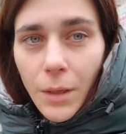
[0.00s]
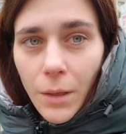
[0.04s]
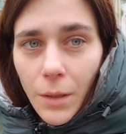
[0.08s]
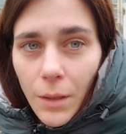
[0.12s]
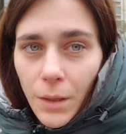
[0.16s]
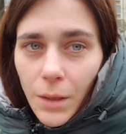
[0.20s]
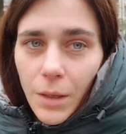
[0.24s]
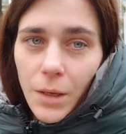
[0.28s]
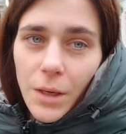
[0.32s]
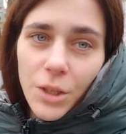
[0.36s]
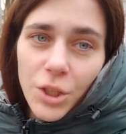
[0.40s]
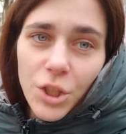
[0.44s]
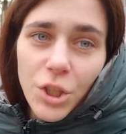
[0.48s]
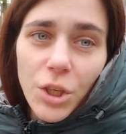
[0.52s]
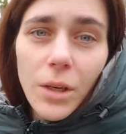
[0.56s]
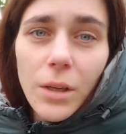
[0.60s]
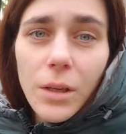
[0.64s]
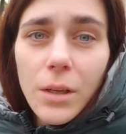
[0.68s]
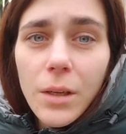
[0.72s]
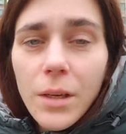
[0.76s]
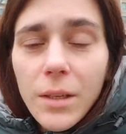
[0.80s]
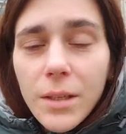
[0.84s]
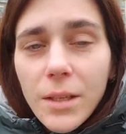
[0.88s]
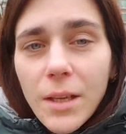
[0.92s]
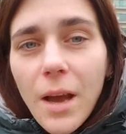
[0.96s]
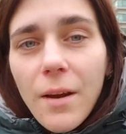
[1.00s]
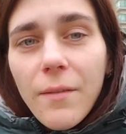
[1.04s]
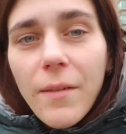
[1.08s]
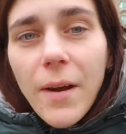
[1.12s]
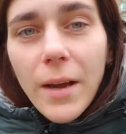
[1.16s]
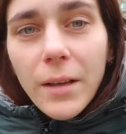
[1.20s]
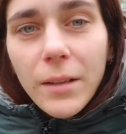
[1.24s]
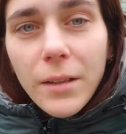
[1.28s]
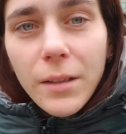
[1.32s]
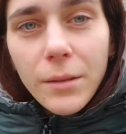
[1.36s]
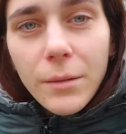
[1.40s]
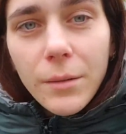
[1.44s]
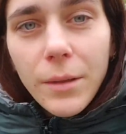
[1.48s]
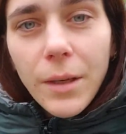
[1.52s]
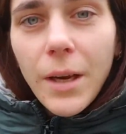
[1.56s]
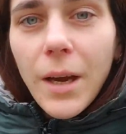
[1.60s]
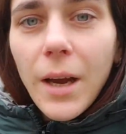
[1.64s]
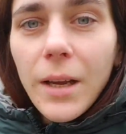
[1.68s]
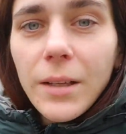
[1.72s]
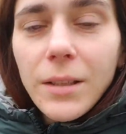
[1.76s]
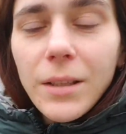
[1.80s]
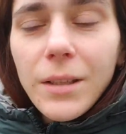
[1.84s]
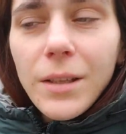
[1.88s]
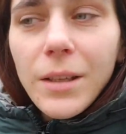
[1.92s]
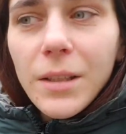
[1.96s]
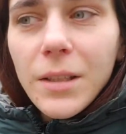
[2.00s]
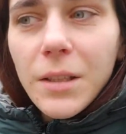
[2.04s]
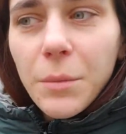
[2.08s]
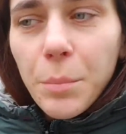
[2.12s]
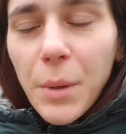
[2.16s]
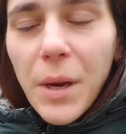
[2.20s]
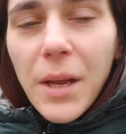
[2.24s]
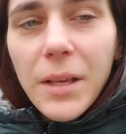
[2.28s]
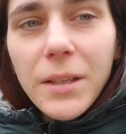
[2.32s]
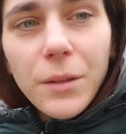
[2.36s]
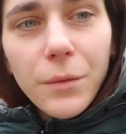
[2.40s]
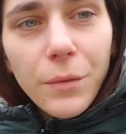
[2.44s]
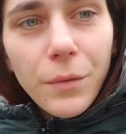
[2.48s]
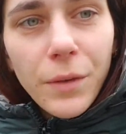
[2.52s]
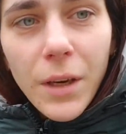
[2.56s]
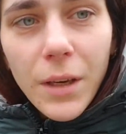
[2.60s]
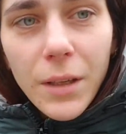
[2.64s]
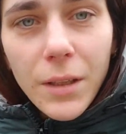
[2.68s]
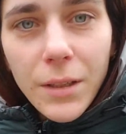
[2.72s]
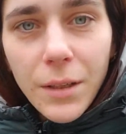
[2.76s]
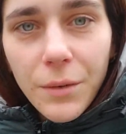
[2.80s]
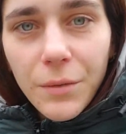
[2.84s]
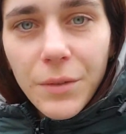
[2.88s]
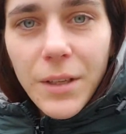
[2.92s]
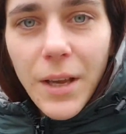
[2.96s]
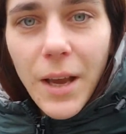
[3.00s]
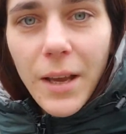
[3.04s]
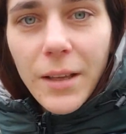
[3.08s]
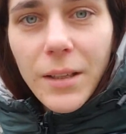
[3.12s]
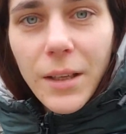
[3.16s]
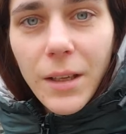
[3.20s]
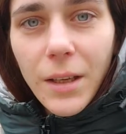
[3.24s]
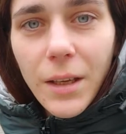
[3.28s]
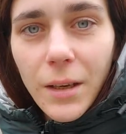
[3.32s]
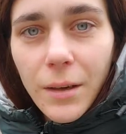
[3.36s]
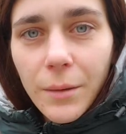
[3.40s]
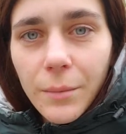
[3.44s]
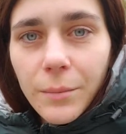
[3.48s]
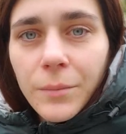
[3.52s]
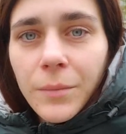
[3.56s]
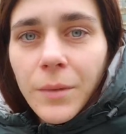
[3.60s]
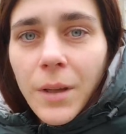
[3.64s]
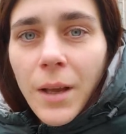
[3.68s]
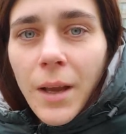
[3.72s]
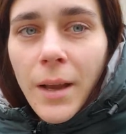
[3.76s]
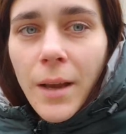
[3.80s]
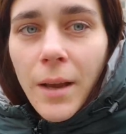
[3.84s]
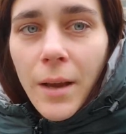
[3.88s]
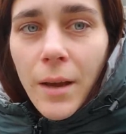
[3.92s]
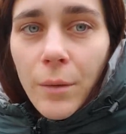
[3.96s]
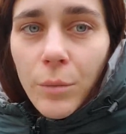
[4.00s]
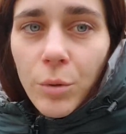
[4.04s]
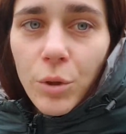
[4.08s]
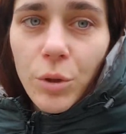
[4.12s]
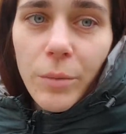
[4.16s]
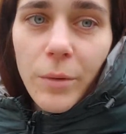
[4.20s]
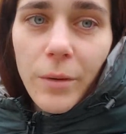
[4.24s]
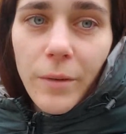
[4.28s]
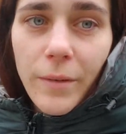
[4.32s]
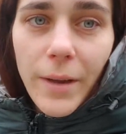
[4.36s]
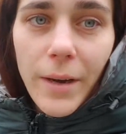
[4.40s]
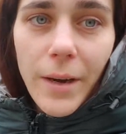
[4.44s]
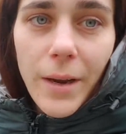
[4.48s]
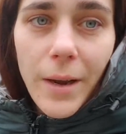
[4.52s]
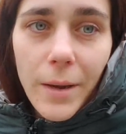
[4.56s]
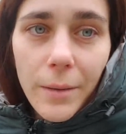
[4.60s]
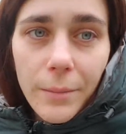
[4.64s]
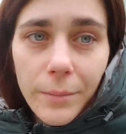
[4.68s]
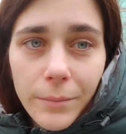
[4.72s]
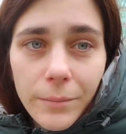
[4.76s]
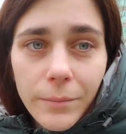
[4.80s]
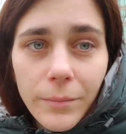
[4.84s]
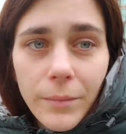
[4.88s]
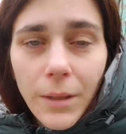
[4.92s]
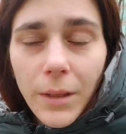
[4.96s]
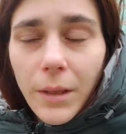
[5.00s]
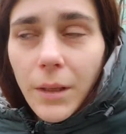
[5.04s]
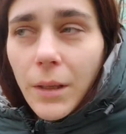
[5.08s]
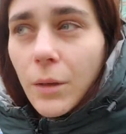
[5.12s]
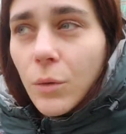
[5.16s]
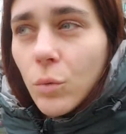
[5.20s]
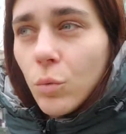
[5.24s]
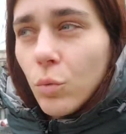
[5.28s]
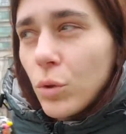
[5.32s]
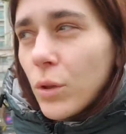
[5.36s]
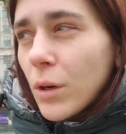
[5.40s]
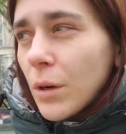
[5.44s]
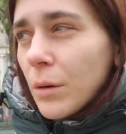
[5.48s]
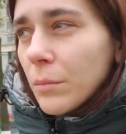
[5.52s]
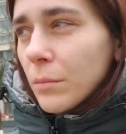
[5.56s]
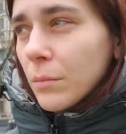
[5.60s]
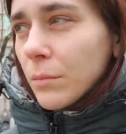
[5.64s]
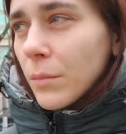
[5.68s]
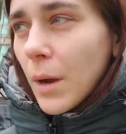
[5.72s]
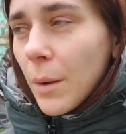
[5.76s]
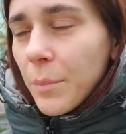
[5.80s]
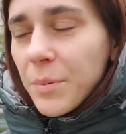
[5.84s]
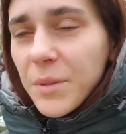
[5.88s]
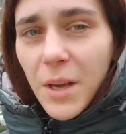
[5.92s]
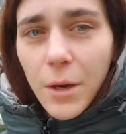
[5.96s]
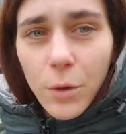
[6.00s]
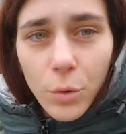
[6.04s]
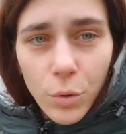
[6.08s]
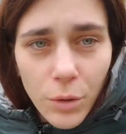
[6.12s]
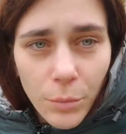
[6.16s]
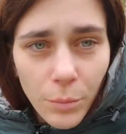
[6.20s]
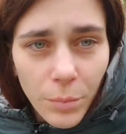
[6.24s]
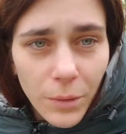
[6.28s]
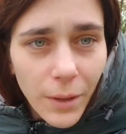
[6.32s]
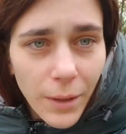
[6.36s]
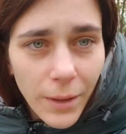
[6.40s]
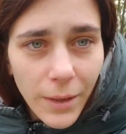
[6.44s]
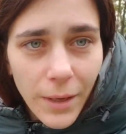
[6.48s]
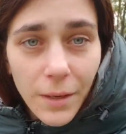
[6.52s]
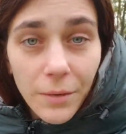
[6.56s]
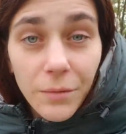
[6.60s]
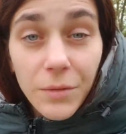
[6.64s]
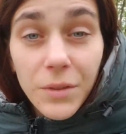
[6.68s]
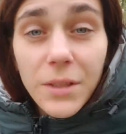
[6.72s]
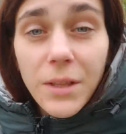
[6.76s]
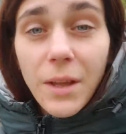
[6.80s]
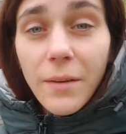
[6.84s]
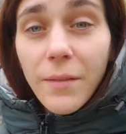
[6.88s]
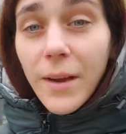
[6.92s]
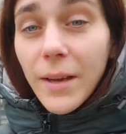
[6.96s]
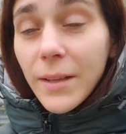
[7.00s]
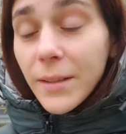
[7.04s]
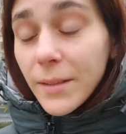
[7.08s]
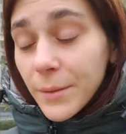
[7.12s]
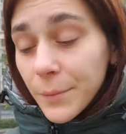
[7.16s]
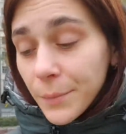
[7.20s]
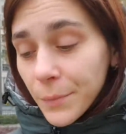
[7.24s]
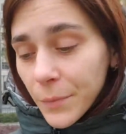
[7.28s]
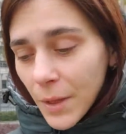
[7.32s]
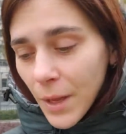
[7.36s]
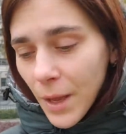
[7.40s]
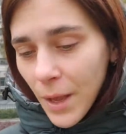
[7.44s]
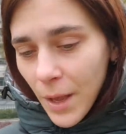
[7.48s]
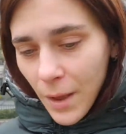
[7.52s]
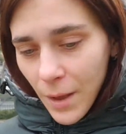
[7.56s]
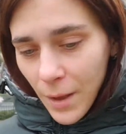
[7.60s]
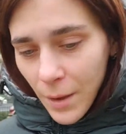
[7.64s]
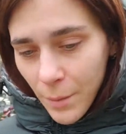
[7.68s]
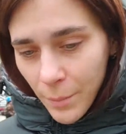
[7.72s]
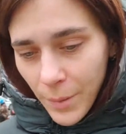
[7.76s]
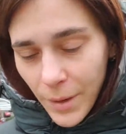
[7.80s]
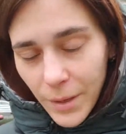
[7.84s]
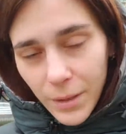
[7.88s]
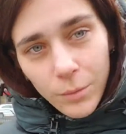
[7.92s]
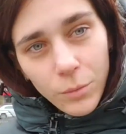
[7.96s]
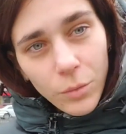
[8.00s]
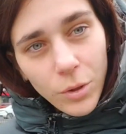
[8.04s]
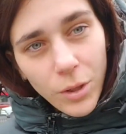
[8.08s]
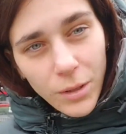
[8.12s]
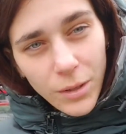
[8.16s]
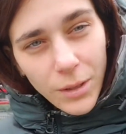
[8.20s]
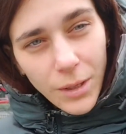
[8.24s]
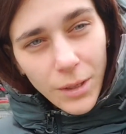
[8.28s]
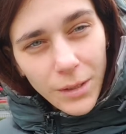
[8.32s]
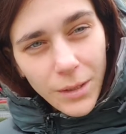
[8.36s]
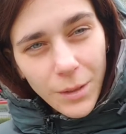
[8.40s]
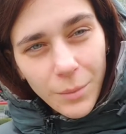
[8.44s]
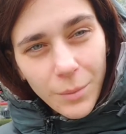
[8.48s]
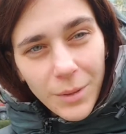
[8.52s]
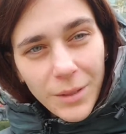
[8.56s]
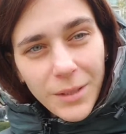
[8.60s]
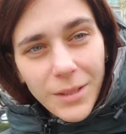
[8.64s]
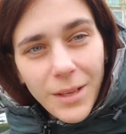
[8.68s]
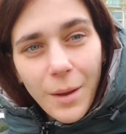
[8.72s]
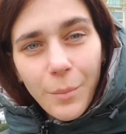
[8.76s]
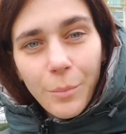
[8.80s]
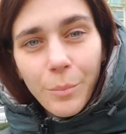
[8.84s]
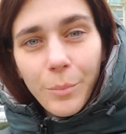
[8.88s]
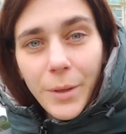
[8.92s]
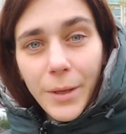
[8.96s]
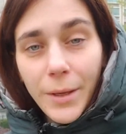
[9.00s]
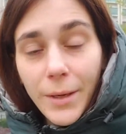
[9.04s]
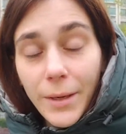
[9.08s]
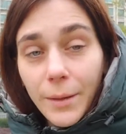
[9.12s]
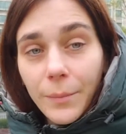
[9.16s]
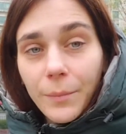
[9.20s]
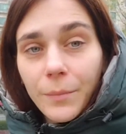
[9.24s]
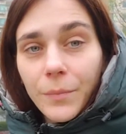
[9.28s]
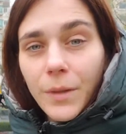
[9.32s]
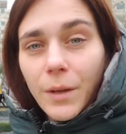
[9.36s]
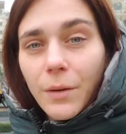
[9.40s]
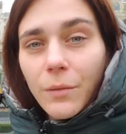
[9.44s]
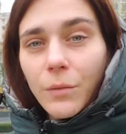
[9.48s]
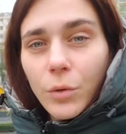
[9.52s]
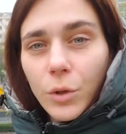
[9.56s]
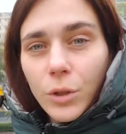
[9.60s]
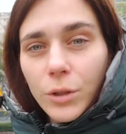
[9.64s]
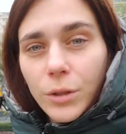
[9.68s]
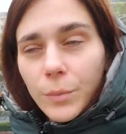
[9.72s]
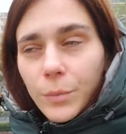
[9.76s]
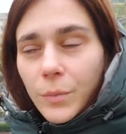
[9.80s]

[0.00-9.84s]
И решили не рисковать, не ходить, не цеплять инфекции в садике. В общем говоря, и утром абсолютно было лень вставать, поэтому на садик мы забили. Вот.